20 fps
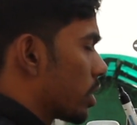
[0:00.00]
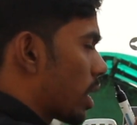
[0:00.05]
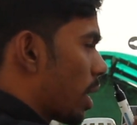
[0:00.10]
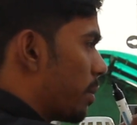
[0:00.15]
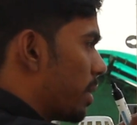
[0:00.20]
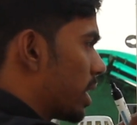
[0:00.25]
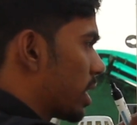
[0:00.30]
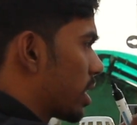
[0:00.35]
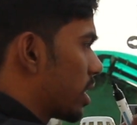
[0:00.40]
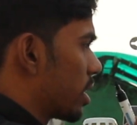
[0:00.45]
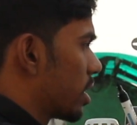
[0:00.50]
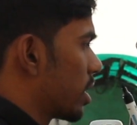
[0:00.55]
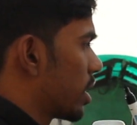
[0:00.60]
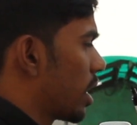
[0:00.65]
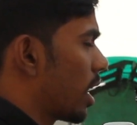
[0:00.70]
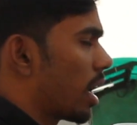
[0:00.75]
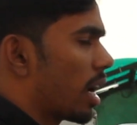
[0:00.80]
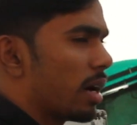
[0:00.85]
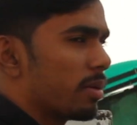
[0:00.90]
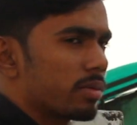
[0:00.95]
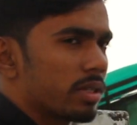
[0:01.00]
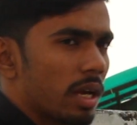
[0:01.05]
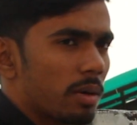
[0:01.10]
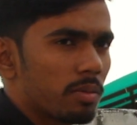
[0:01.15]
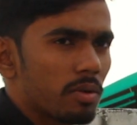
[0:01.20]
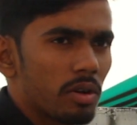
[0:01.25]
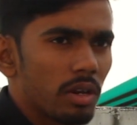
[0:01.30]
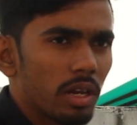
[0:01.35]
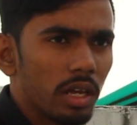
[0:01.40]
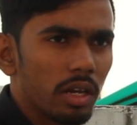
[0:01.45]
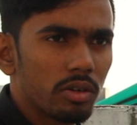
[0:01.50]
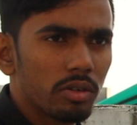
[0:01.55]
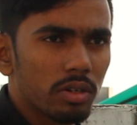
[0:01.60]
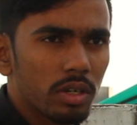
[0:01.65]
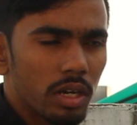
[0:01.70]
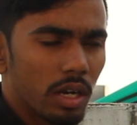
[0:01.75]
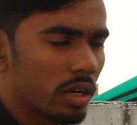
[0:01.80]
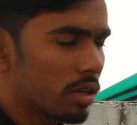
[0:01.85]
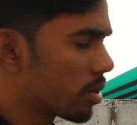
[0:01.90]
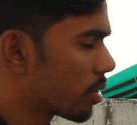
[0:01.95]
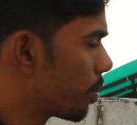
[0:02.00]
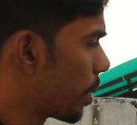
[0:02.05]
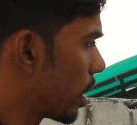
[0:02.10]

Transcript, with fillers: कमेंट कर देना आराम से आपको क्लियर कर